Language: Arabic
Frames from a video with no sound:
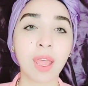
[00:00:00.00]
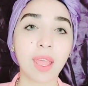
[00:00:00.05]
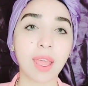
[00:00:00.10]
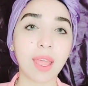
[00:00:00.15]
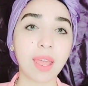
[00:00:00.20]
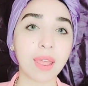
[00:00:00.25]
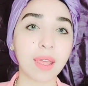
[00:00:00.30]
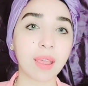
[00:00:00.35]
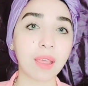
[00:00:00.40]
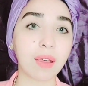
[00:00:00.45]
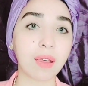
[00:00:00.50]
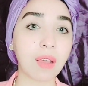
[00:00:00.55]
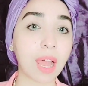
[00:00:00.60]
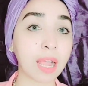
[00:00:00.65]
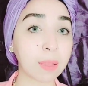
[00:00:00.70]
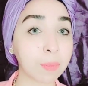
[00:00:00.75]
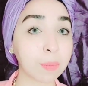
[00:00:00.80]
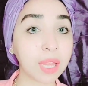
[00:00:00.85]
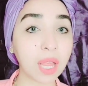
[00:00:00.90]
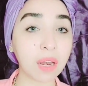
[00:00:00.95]
آه،
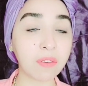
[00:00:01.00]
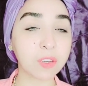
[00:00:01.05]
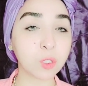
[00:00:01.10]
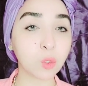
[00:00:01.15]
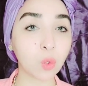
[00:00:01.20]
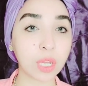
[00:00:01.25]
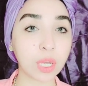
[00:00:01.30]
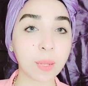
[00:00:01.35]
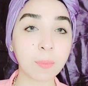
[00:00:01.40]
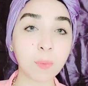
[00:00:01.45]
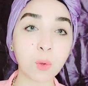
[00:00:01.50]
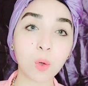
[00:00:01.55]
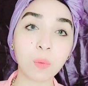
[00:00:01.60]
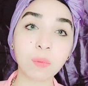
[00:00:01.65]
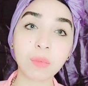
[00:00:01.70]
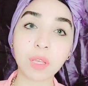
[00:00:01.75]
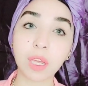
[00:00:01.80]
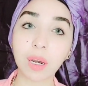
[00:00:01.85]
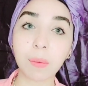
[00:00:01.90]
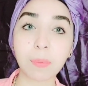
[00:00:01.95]
اتمنى الفيديو يعجبكم
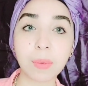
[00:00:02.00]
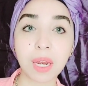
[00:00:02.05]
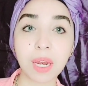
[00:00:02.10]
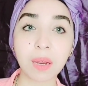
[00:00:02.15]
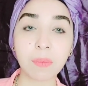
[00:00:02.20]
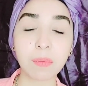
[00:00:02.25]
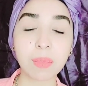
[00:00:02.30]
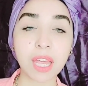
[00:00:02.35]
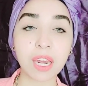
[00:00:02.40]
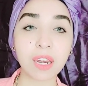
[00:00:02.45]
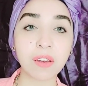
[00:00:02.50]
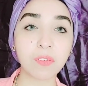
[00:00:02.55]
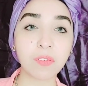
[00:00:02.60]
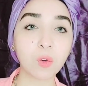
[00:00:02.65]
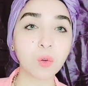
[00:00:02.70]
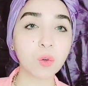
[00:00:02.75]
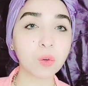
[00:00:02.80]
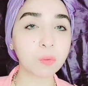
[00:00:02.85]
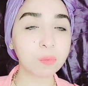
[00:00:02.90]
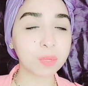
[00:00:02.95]
يلا بينا نبدا
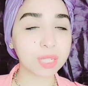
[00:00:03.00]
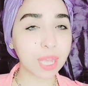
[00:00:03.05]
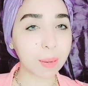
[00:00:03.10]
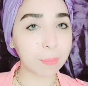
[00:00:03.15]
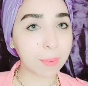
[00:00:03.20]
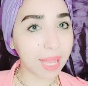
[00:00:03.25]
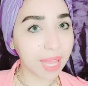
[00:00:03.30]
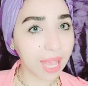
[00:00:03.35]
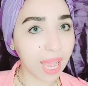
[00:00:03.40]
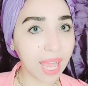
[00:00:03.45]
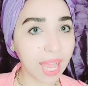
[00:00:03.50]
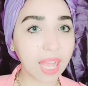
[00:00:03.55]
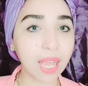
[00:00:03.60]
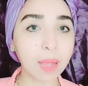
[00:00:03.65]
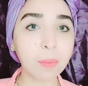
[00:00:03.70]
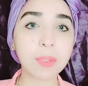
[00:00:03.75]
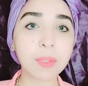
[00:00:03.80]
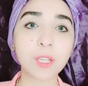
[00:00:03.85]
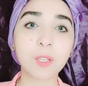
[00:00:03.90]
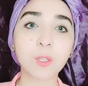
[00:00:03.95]
الريفيو بس قبل اي حاجه
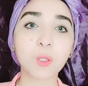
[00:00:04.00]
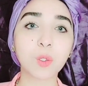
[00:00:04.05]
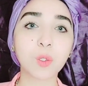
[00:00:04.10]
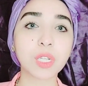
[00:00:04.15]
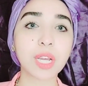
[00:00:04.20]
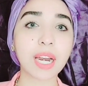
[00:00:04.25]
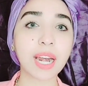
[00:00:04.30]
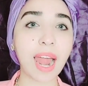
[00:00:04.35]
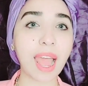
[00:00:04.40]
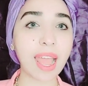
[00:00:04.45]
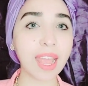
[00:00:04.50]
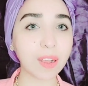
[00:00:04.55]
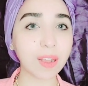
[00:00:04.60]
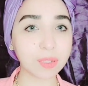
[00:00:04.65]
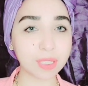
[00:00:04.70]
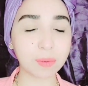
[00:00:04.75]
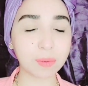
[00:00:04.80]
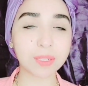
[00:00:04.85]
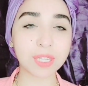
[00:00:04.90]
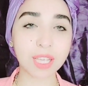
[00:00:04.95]
ما تنسوش اللايك
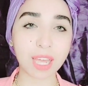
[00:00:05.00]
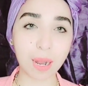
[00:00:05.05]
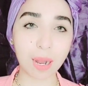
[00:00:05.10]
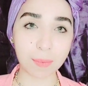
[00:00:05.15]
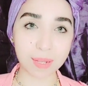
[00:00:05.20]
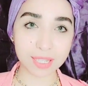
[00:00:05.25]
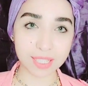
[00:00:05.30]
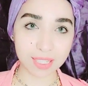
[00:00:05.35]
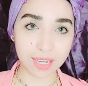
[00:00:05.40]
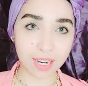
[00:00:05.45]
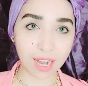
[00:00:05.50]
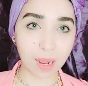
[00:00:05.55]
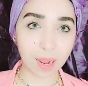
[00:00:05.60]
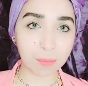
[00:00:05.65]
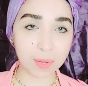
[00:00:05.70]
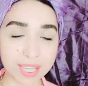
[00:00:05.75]
والسبسكرايب على الزر الاحمر